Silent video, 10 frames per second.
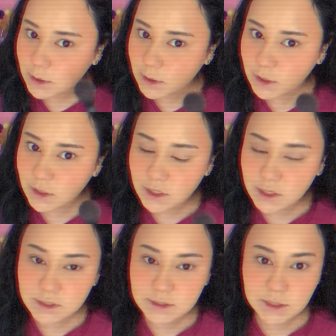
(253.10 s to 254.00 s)
Por su
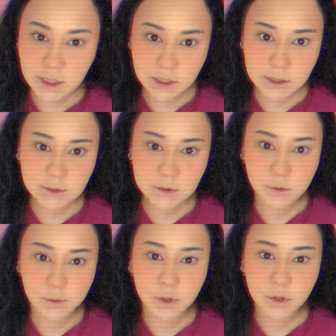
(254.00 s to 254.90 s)
parte, Miku
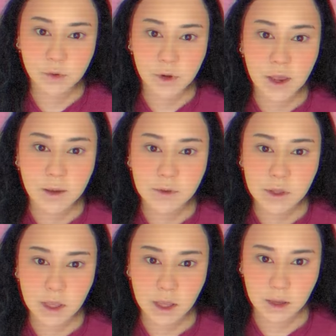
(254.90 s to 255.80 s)
el día de ayer
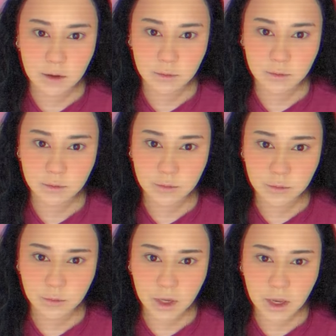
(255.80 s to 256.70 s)
hizo un
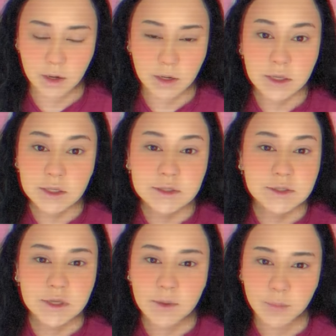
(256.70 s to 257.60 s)
like
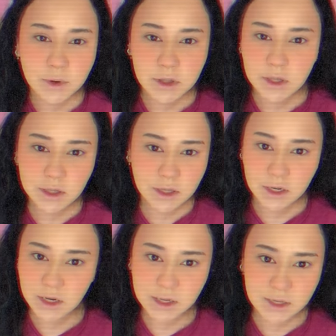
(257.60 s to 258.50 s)
donde reaccionó
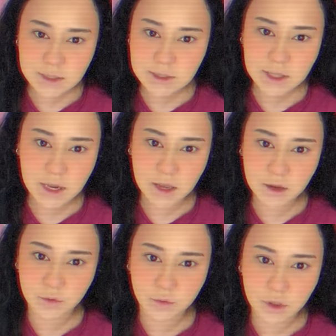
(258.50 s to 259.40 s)
y dejó ver su
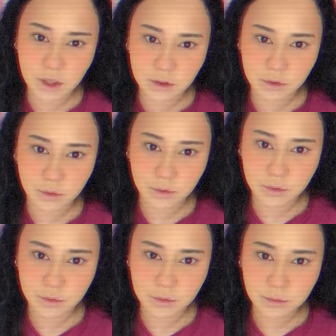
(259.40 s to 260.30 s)

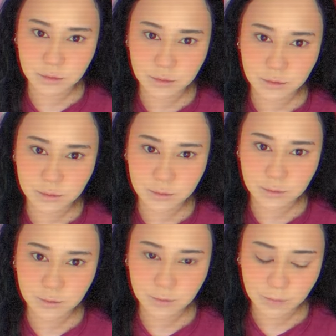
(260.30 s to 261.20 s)
descontento con la
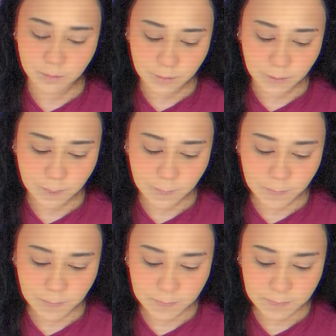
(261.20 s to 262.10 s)
petición que hizo
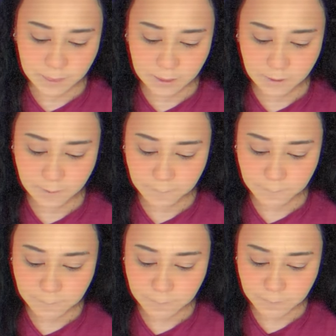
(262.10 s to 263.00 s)
su mané.